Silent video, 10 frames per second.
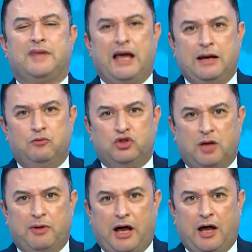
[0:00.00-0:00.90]

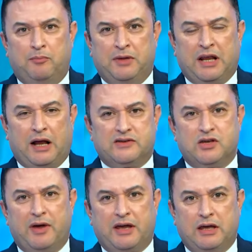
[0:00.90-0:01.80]
المتابعة من
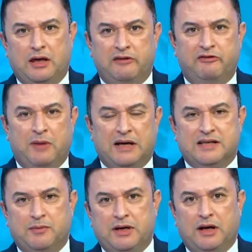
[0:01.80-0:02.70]
العاصمة كييف
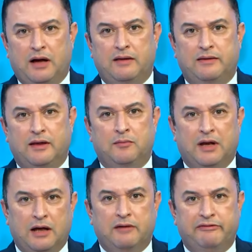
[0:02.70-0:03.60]
مع الزميل غيث
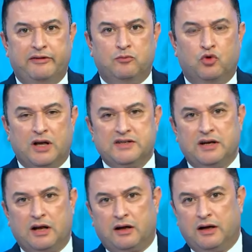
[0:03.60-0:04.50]
مناف
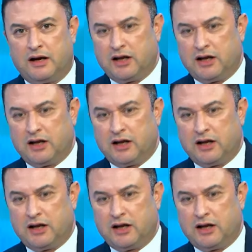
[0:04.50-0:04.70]
مراسل القاهرة